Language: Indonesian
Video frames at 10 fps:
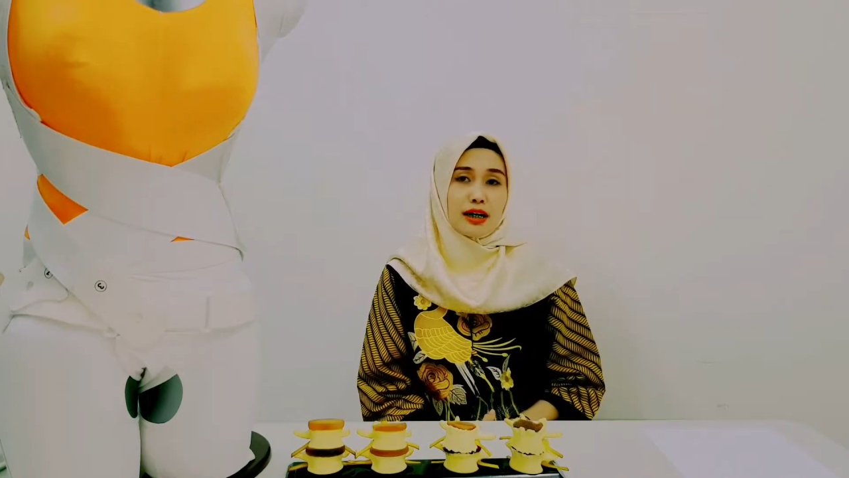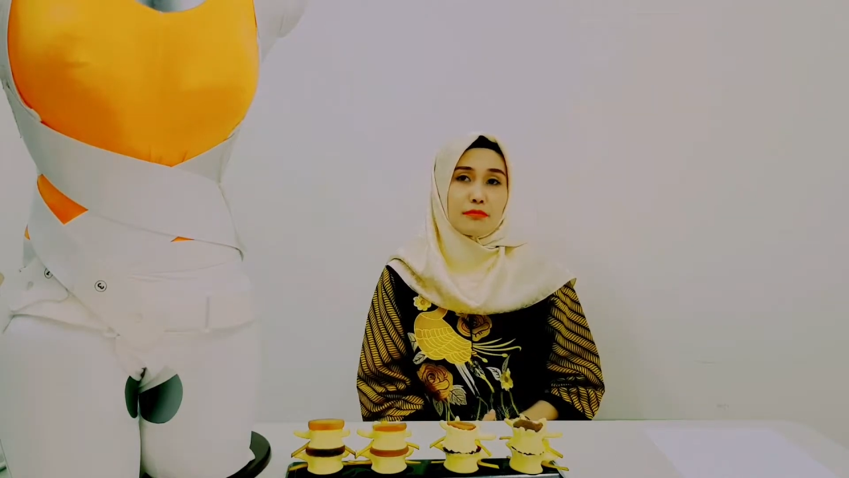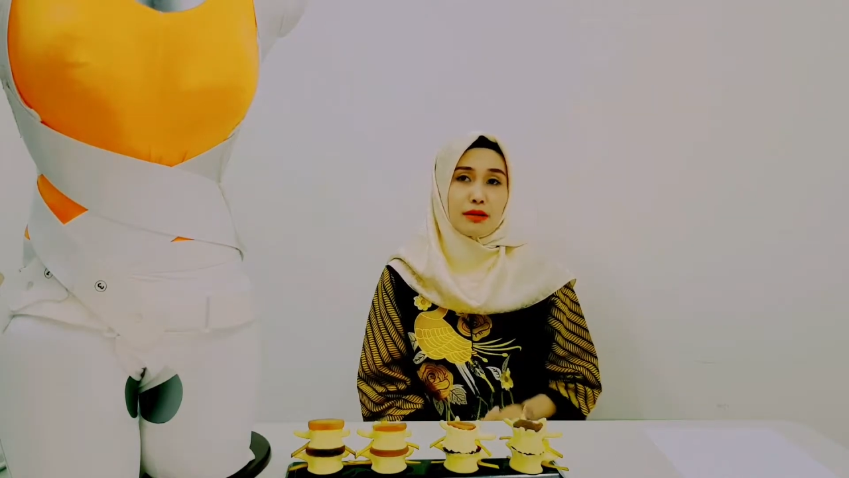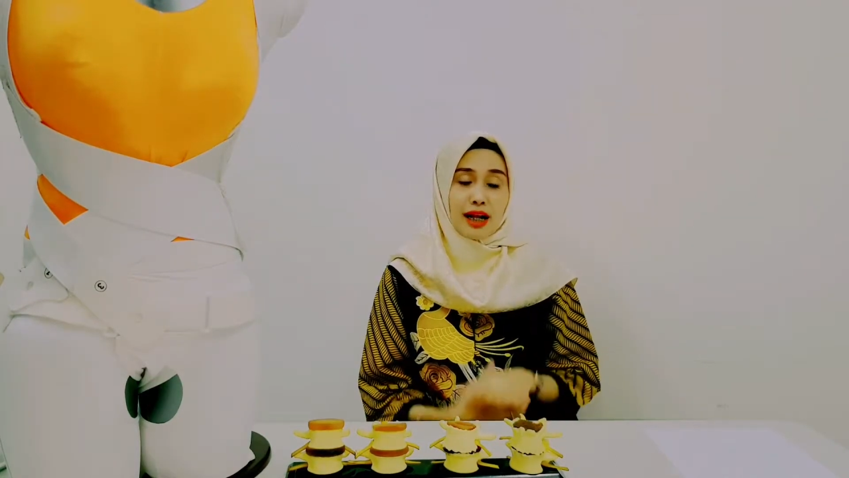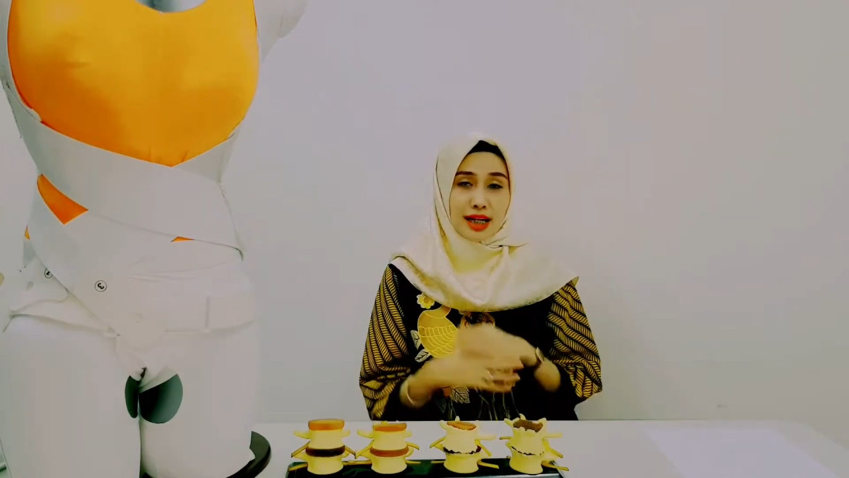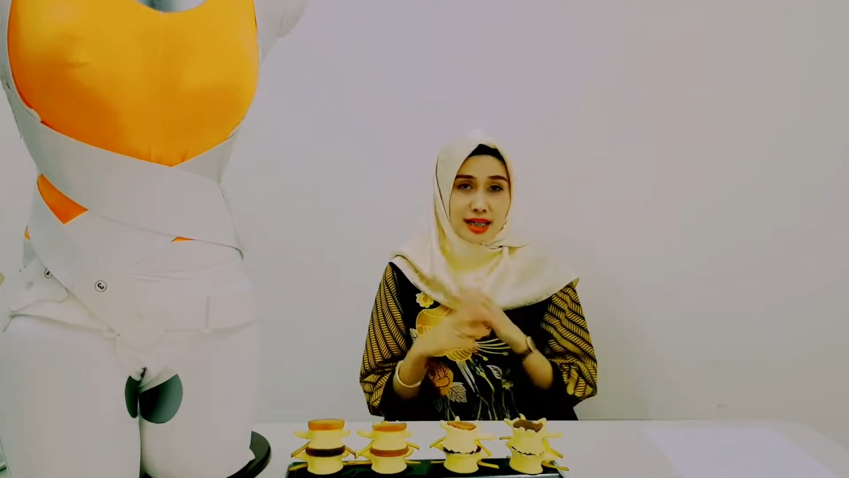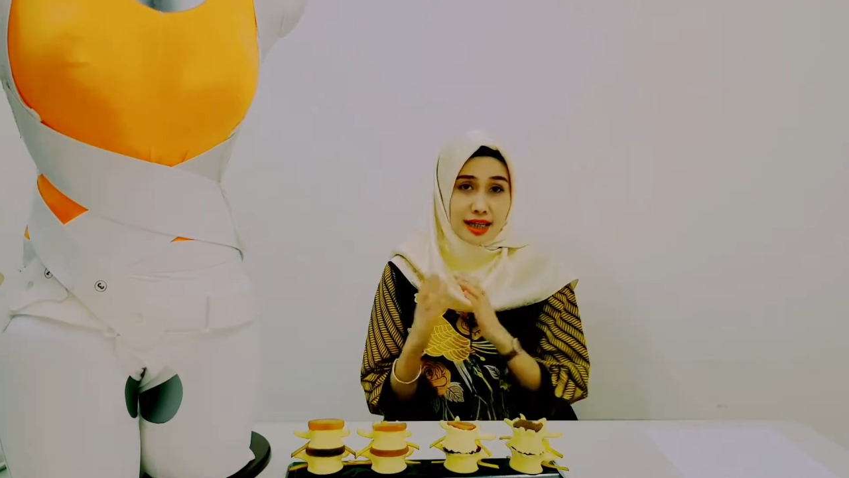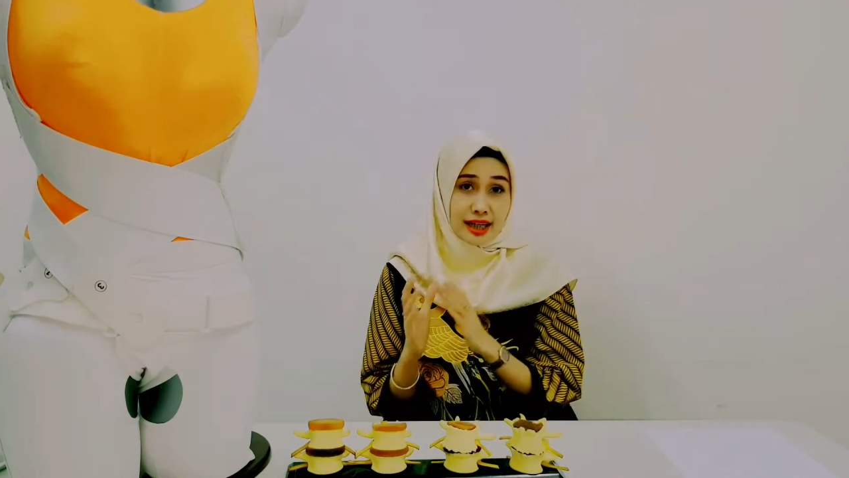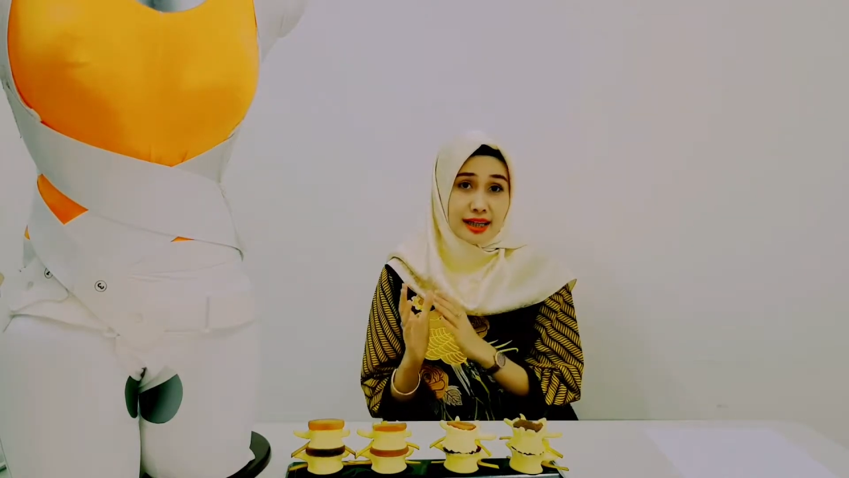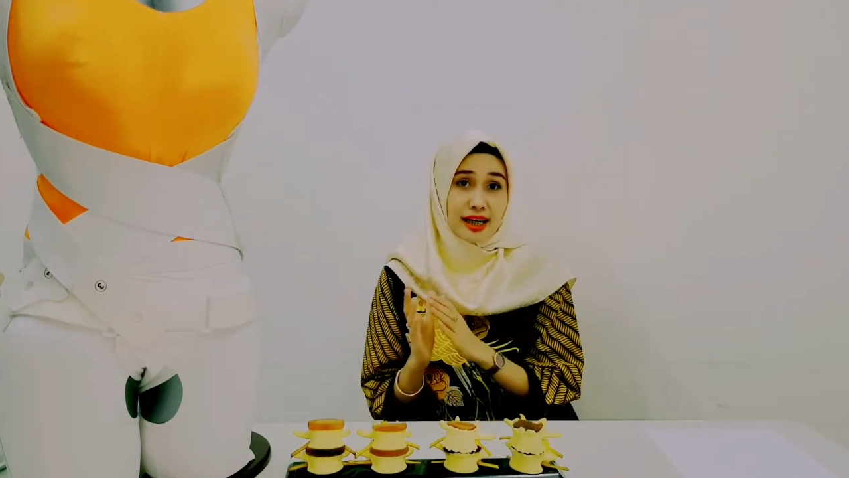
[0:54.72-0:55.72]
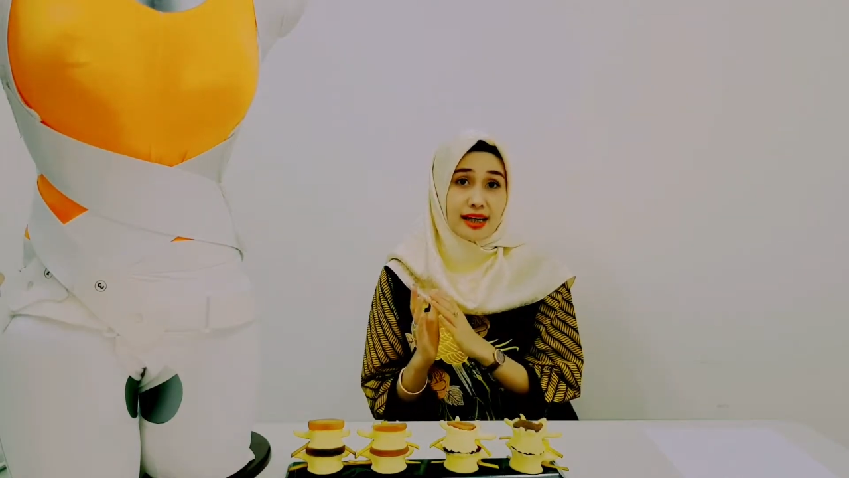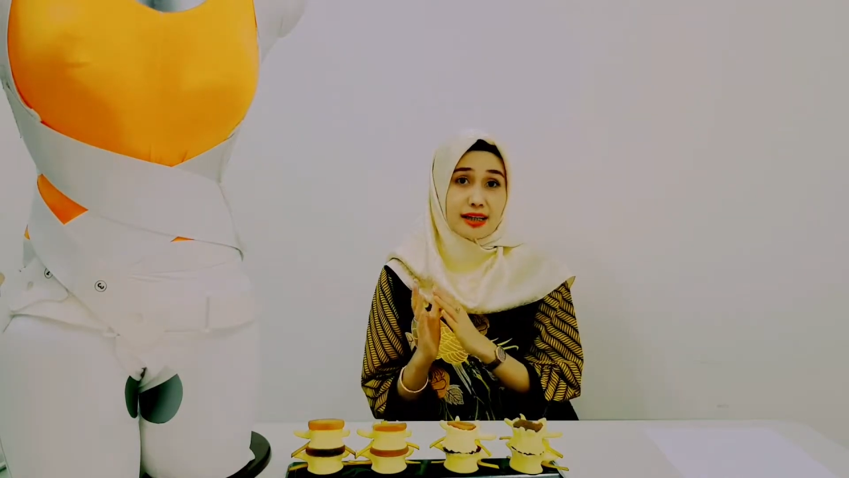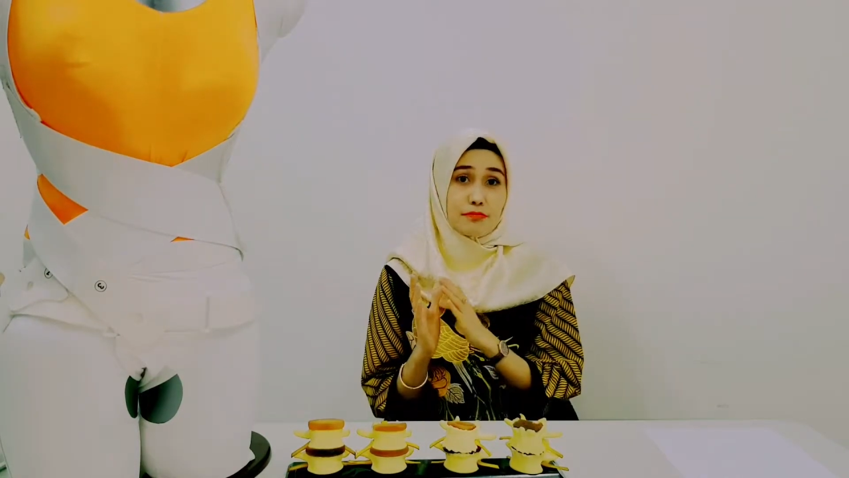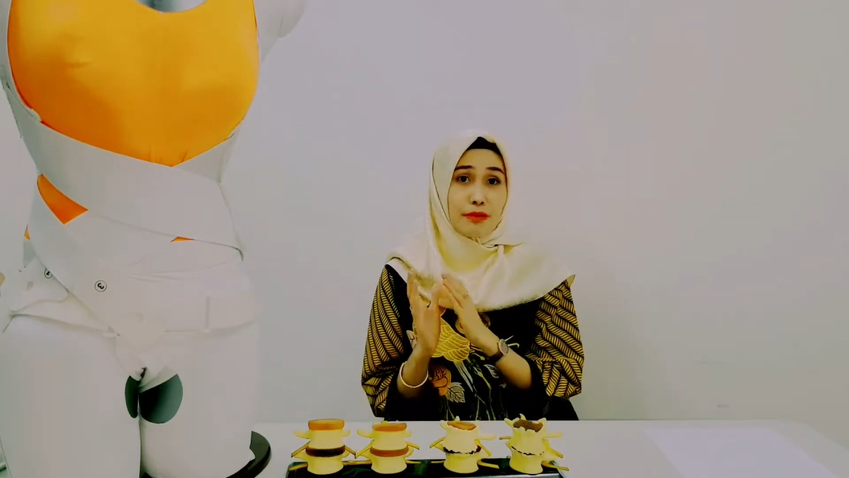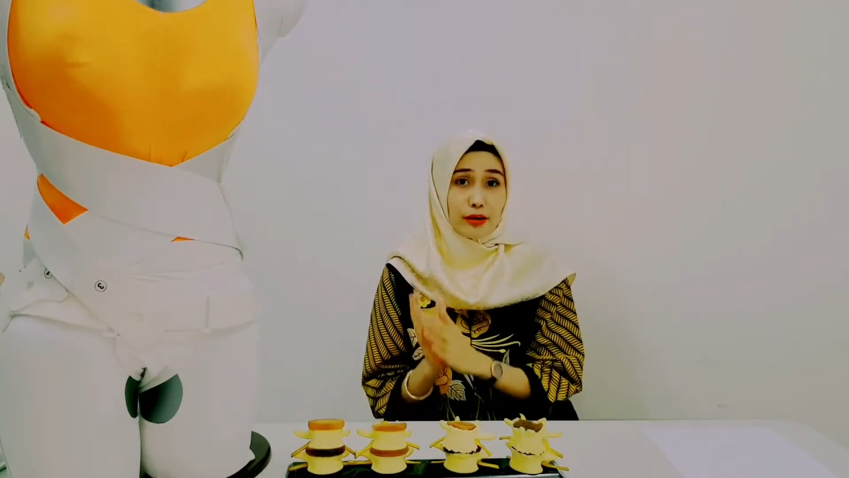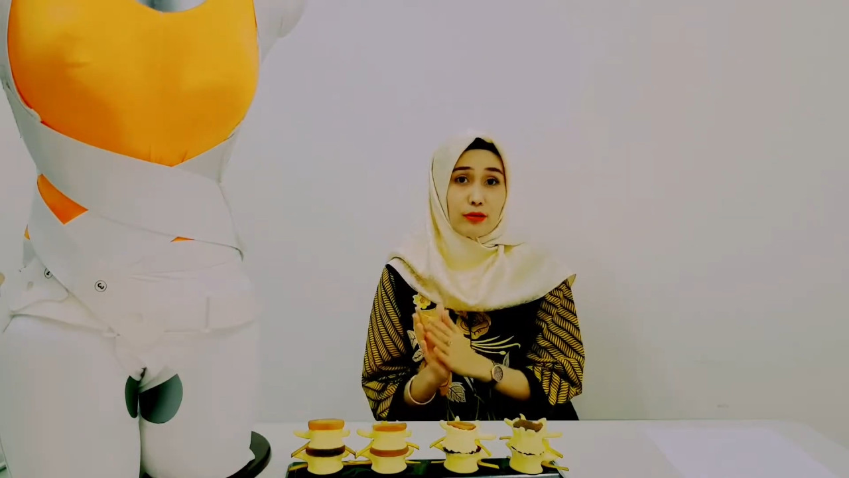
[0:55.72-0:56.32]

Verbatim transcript: keberhasilan dari spine